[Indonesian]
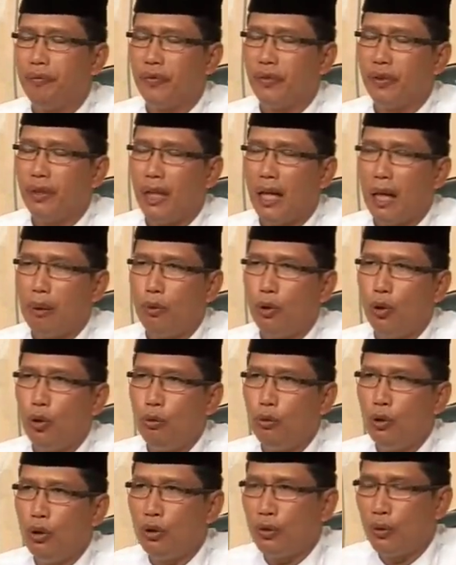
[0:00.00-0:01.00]
Dalam
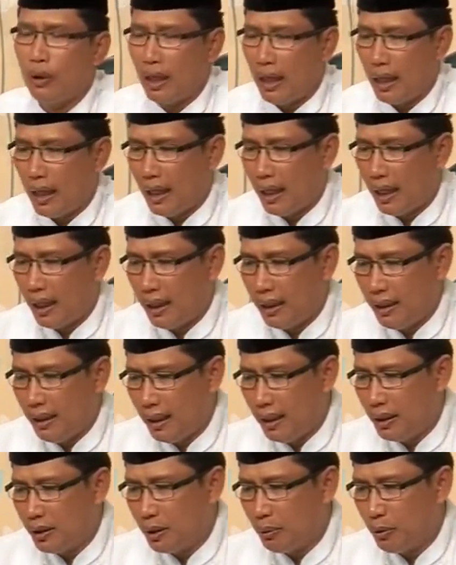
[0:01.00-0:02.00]
ulumul Quran ia
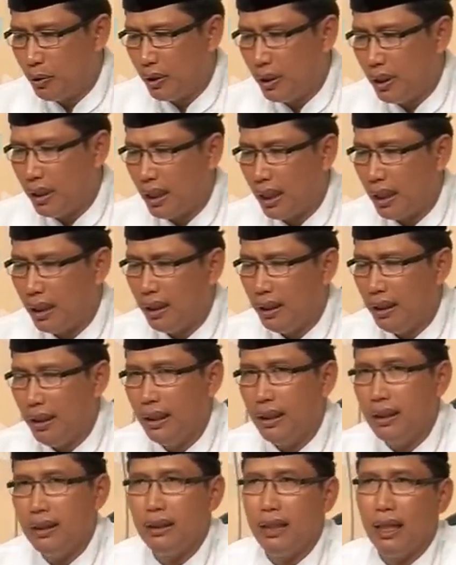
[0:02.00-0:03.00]
disebut dengan
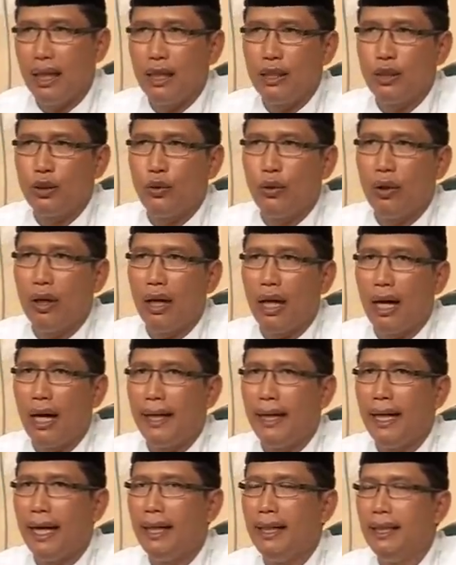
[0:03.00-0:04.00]
ijazul
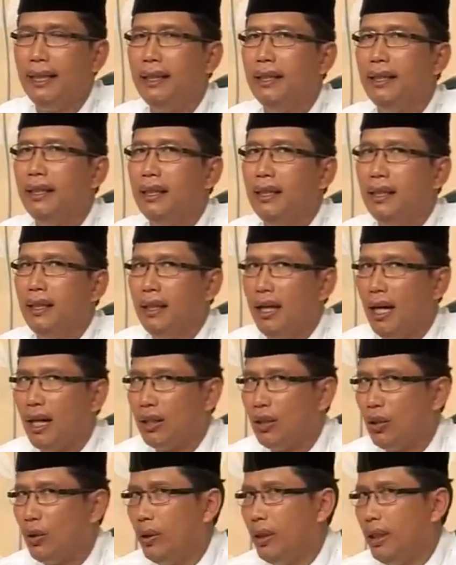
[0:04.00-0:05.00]
adadi
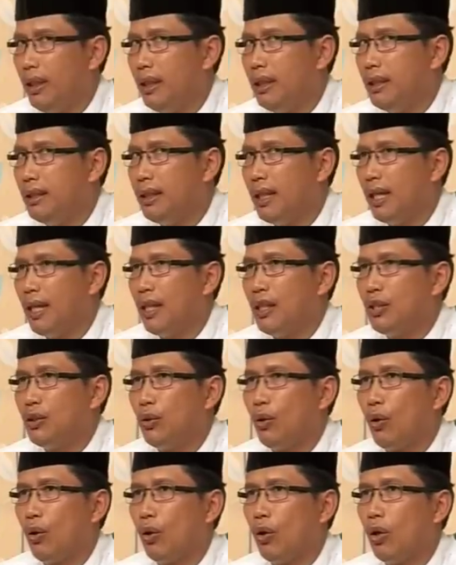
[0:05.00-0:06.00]
atau
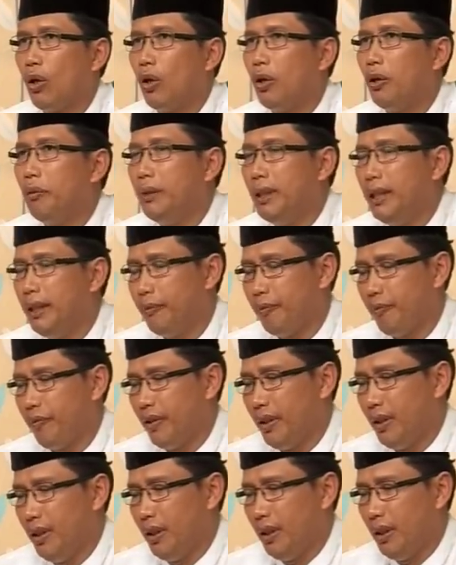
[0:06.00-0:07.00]
ijazur rokomi
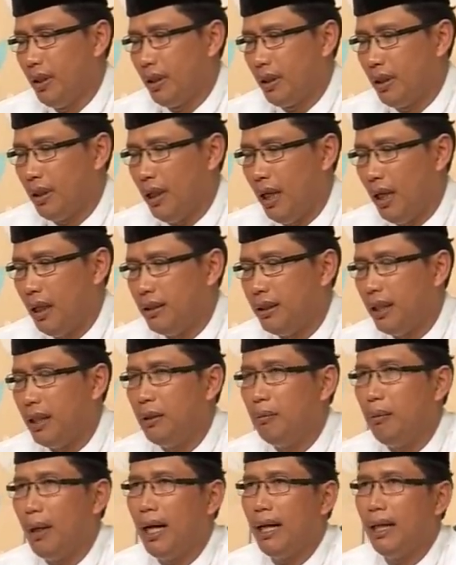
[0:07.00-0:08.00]

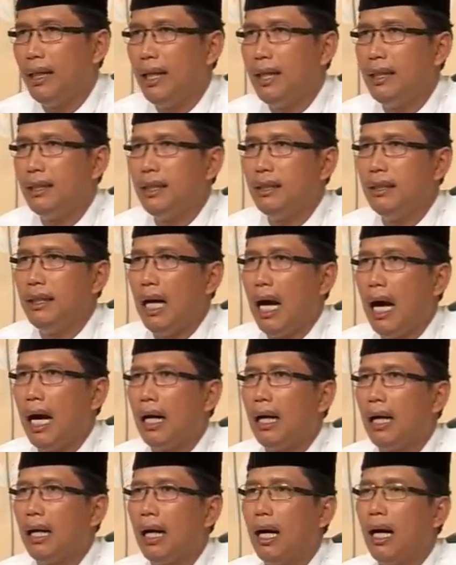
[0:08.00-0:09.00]
Keajaiban dari sisi
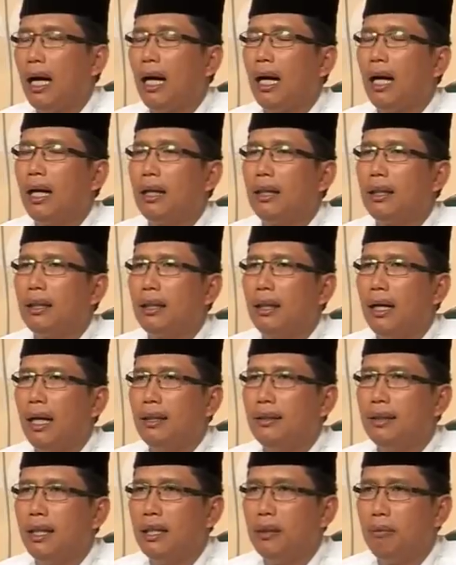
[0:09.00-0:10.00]
angka,
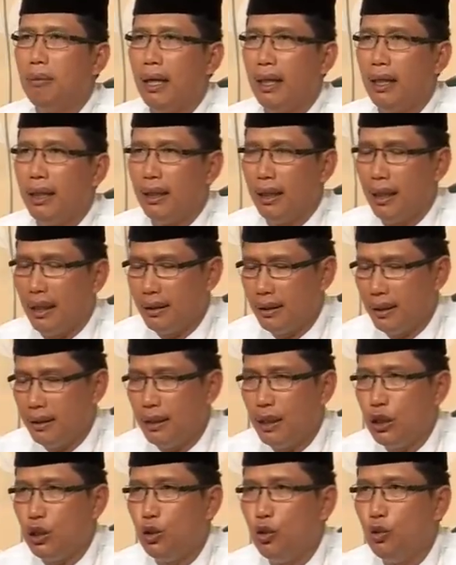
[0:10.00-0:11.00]
keajaiban dari
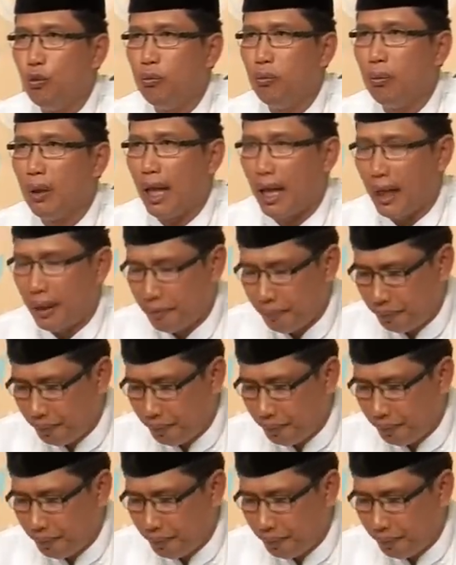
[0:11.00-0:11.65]
sisi jumlah.